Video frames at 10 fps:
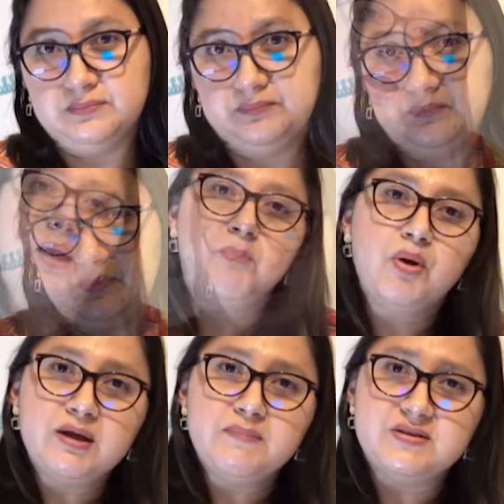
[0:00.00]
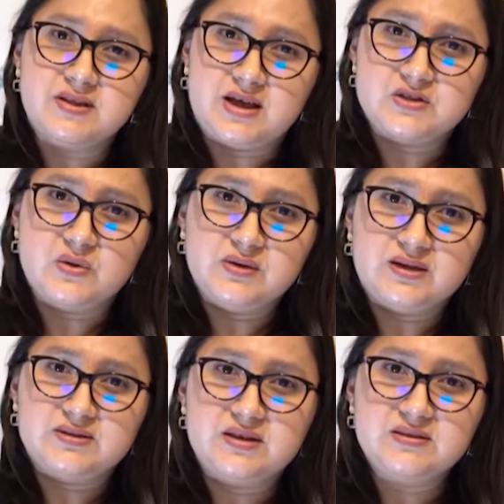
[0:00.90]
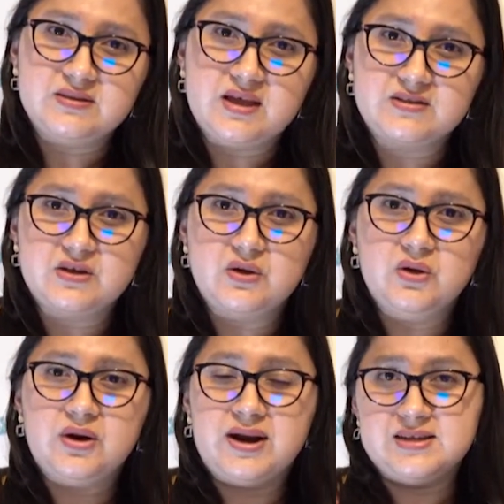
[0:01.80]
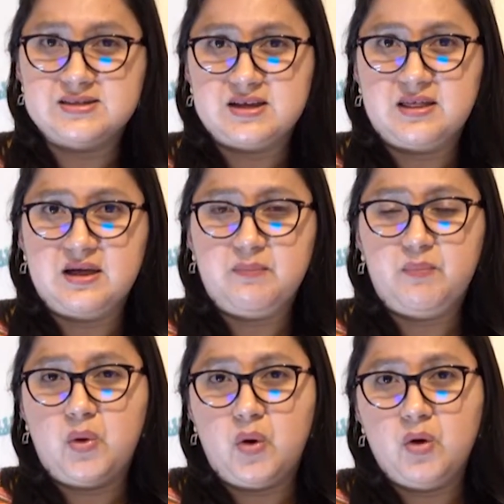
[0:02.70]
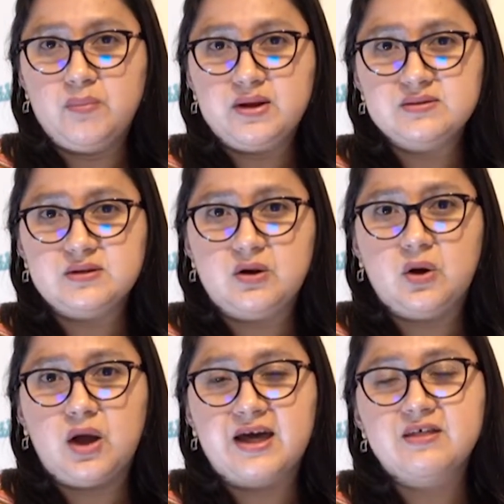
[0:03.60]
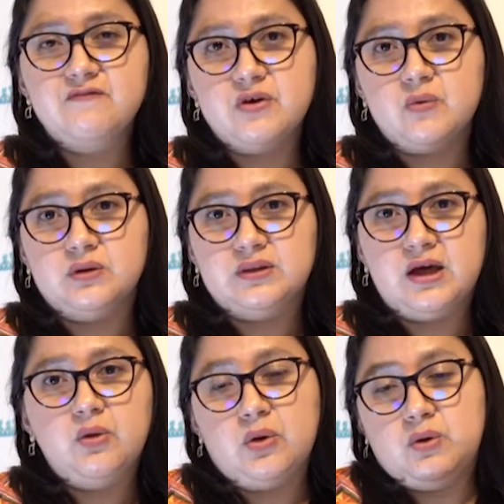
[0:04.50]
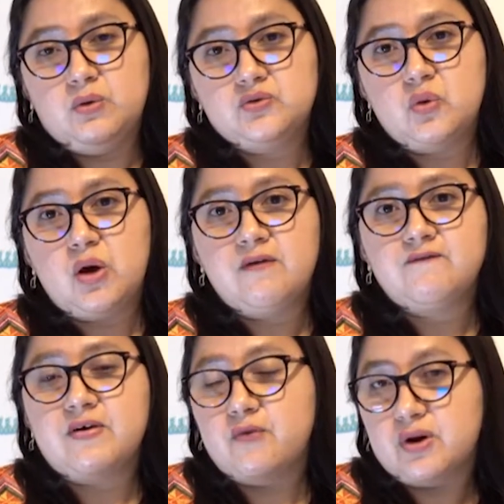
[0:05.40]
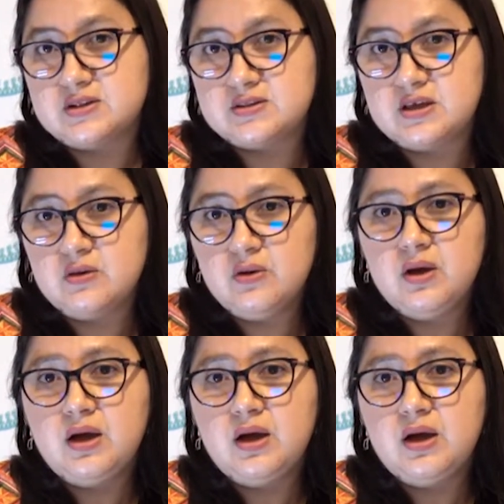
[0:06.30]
La poca investigación que existe ha sido realizada por hombres, lo que ha dificultado o incluso no ha favorecido